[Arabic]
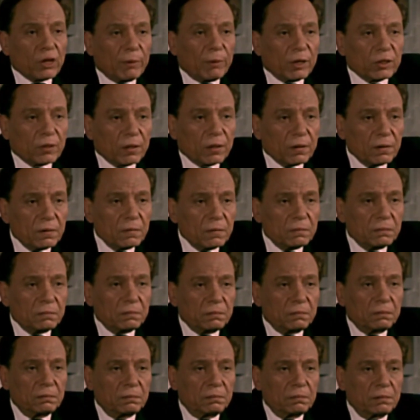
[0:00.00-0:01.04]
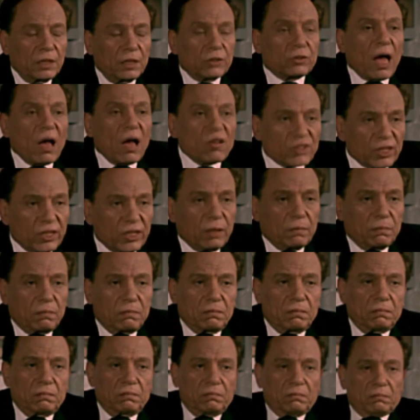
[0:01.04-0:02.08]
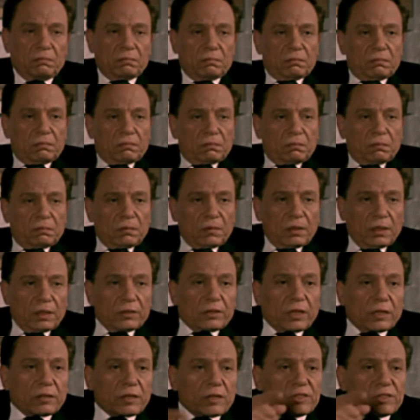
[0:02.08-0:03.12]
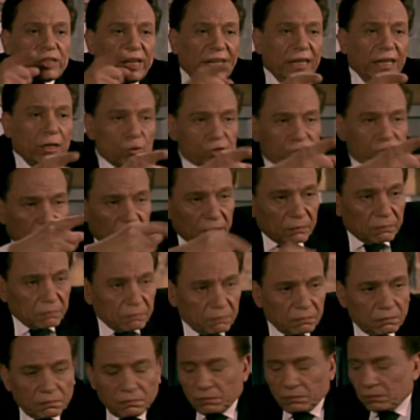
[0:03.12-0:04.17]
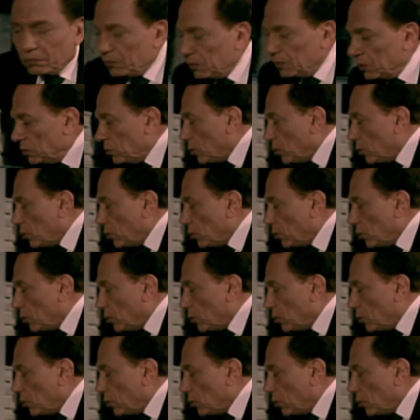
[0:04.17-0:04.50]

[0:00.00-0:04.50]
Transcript: أنت بطل أنت عظيم أنت تستحق أسامة